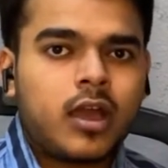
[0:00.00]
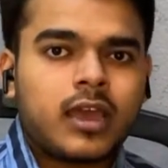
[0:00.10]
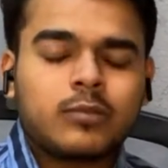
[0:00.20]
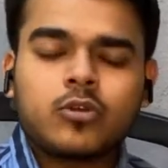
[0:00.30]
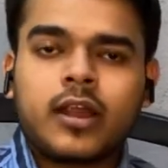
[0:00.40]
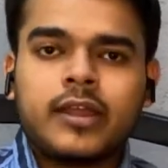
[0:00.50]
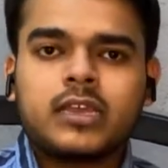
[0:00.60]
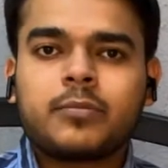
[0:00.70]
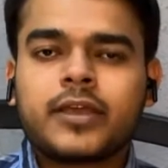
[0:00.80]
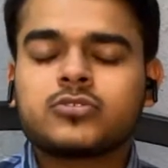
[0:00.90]
अगर हमको गाड़ी का
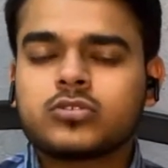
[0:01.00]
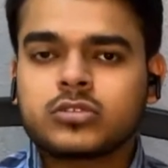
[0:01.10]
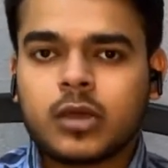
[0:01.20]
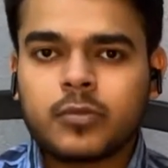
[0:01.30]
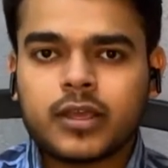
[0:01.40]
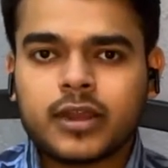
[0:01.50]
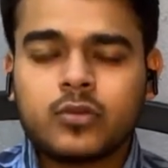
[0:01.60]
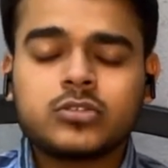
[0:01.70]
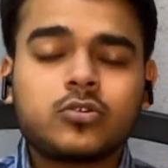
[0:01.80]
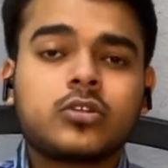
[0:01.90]
प्राइस थोड़ा कम रखना है
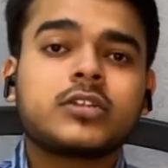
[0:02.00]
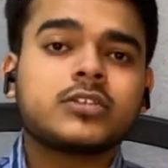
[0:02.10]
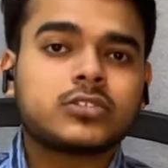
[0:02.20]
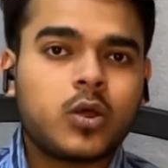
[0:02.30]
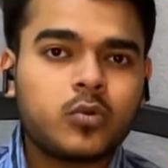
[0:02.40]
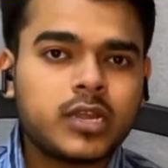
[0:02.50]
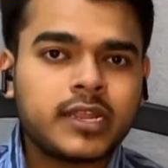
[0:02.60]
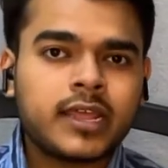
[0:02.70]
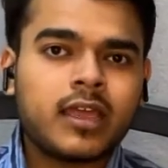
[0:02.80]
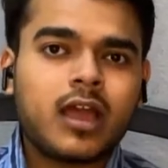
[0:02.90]
उनसे थोड़ा सा डिस्काउंट
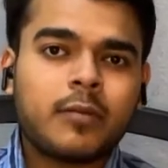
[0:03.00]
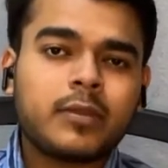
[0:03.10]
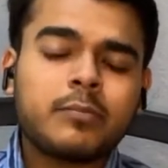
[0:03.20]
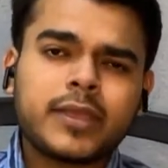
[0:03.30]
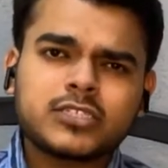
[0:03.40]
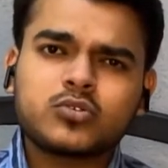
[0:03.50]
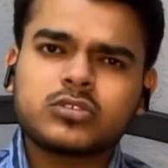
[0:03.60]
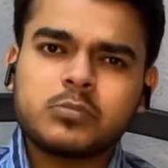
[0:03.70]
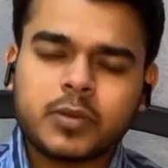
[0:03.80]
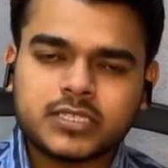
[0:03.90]
लेना है अपने पैसे थोड़े
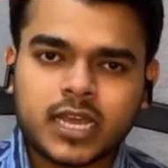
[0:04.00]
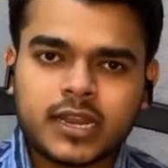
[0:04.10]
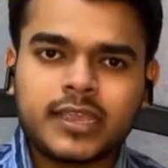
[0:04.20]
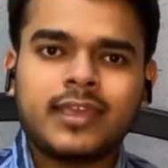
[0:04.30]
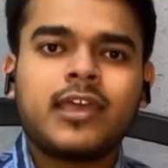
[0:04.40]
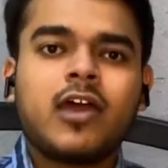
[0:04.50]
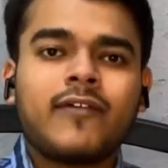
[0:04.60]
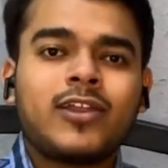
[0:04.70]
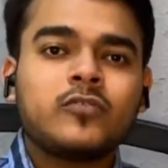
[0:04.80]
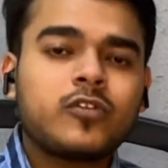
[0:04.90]
से बचाने हैं
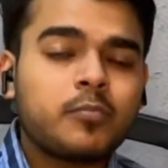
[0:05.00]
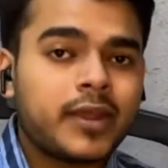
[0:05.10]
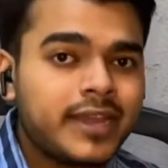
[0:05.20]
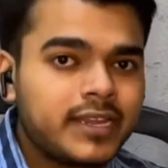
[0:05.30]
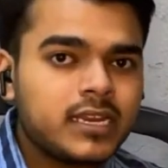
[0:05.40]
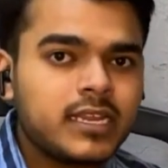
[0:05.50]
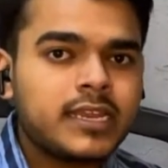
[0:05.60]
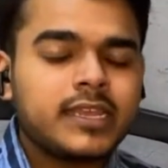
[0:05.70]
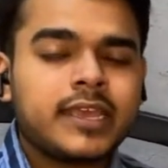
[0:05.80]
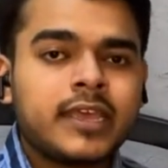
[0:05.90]
वैल्यू फॉर मनी डील
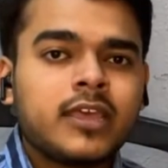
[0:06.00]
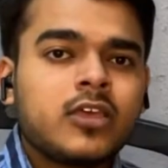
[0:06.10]
लेनी है